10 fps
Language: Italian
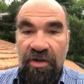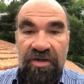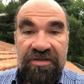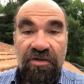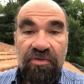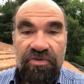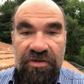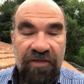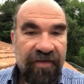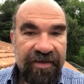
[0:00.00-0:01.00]
Se lo
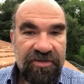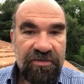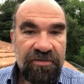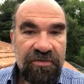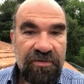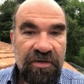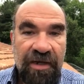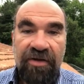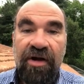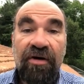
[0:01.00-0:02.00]
gusti diverso,
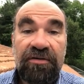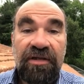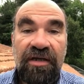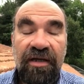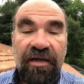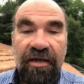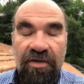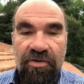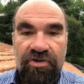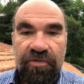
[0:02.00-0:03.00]
allora ottica è
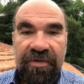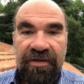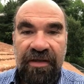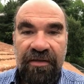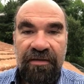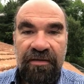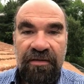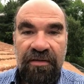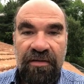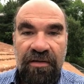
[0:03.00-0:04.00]
il corso per te.
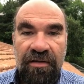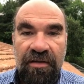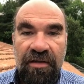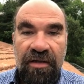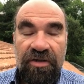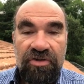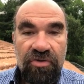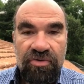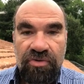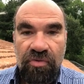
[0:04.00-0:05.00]
E se
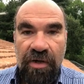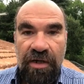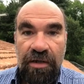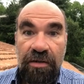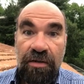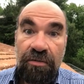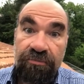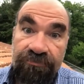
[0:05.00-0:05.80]
lo gusti uguale,